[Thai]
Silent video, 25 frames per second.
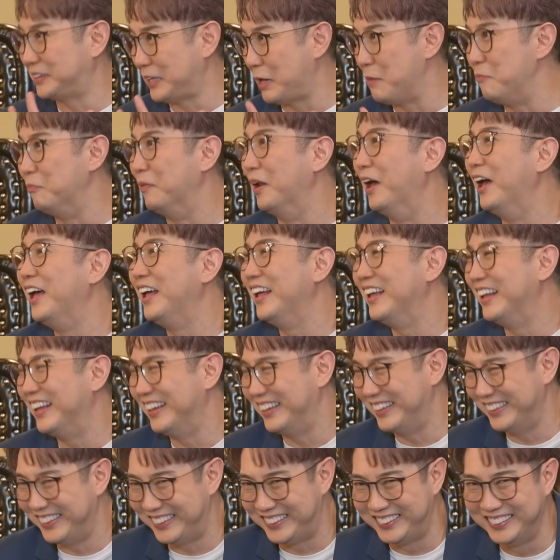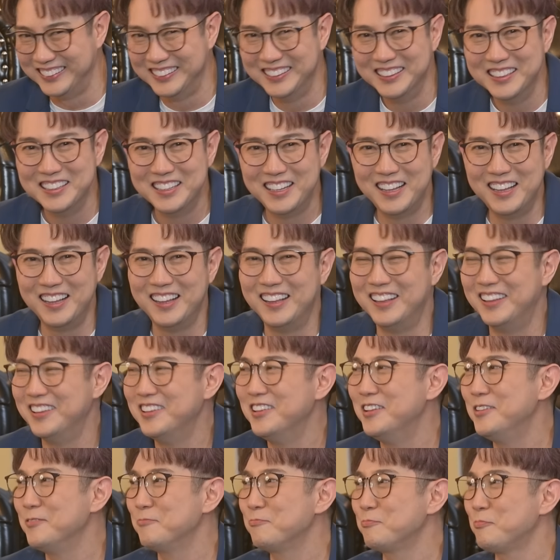เต็มสอขึ้นนะฮะนะมัน
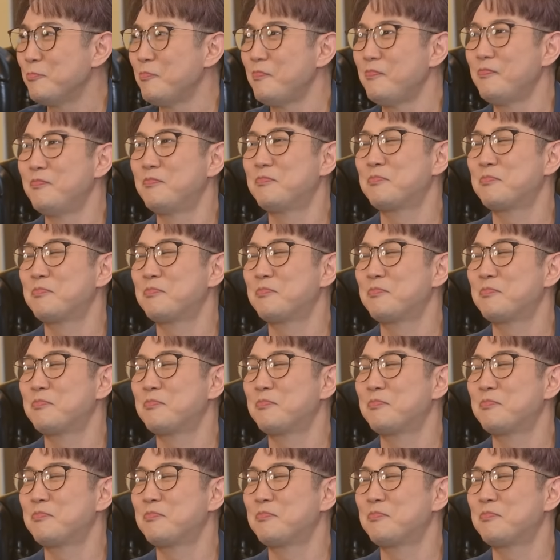เรียกเป็นการ